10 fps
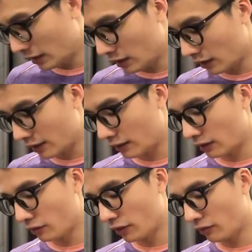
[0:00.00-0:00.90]
ờ,
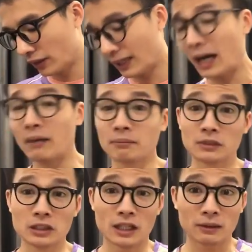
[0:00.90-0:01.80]
về Việt Nam
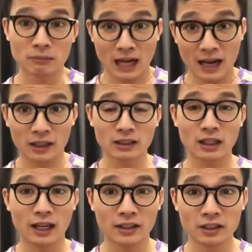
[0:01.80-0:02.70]
được hãng
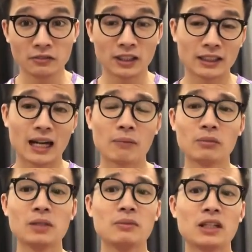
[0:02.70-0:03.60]
Lining Việt Nam
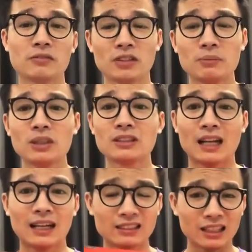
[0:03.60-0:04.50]
niêm yết với mức
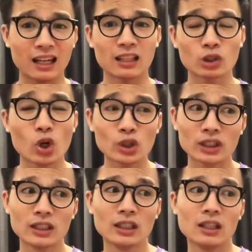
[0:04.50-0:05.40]
giá rất là tốt
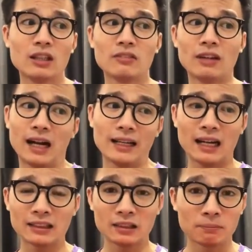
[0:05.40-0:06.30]
và
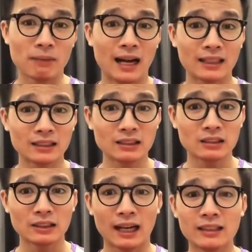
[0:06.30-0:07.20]
đang được bán
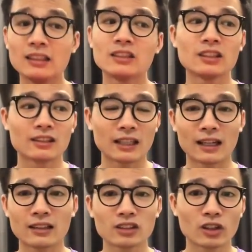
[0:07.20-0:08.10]
giá thị trường tại
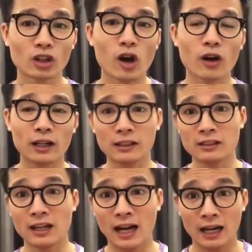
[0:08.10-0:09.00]
các store, các cửa
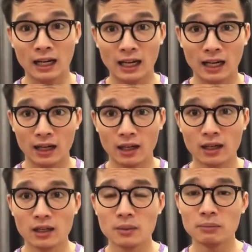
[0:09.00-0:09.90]
hàng là
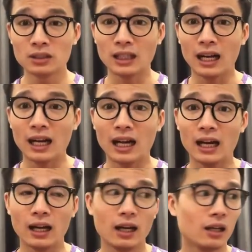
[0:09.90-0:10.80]
mức giá
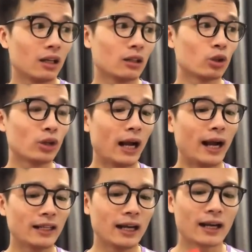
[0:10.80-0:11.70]
là đôi
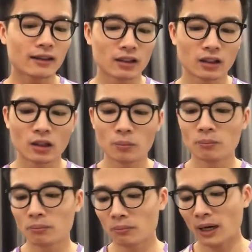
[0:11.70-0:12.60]
AIR
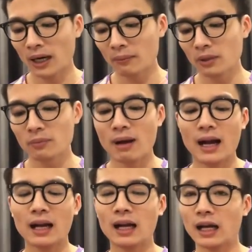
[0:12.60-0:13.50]

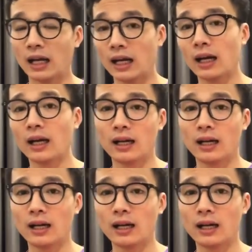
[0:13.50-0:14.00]
033 là